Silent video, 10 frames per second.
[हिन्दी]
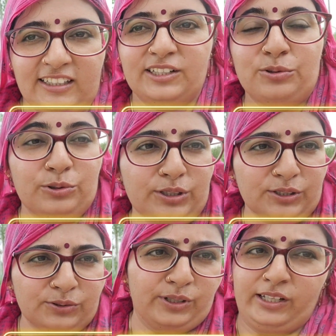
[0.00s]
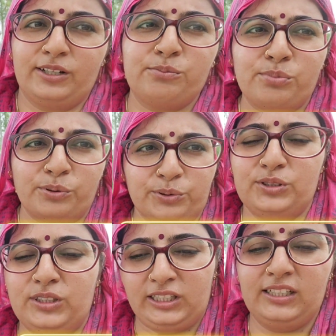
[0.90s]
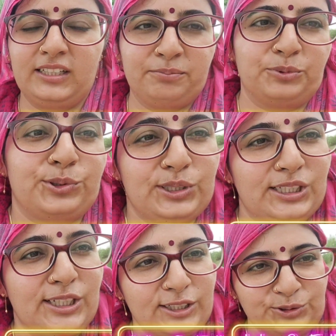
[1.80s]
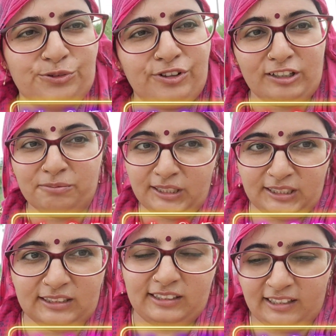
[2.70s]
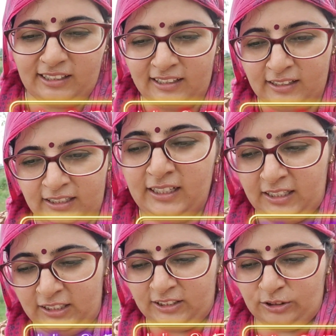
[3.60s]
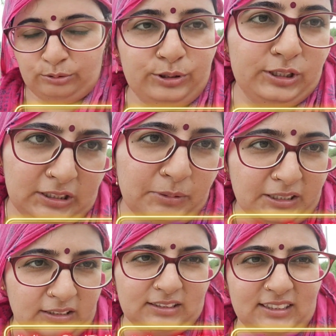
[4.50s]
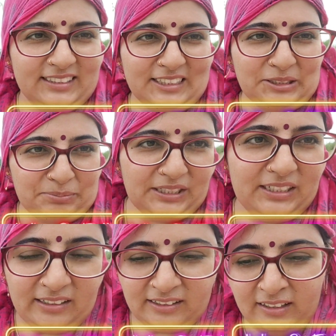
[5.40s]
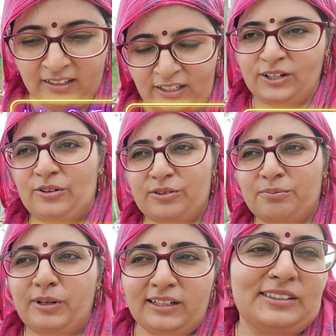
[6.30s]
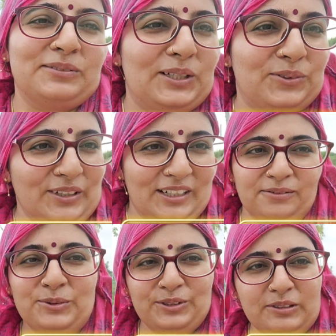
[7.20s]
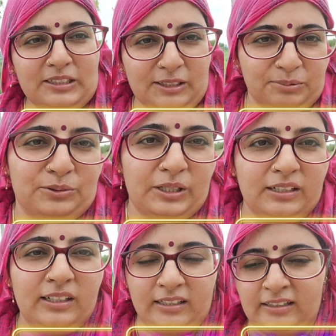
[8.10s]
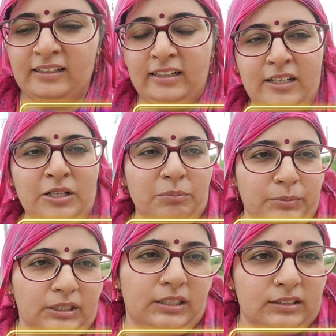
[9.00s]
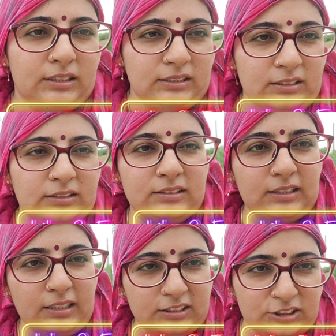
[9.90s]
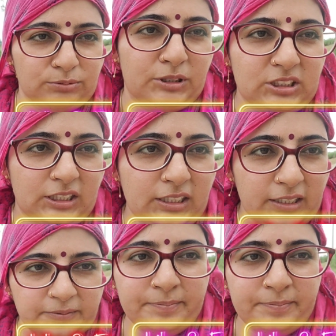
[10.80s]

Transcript: कि कुकर करना है और बहुत ही बहुत ही अच्छो फल मिली थाने थोड़ी सी मेहनत करनी पड़ी और मेहनत बिना कोई काम को नहीं थाने पता है मेहनत सारी चीज़ में चाहिए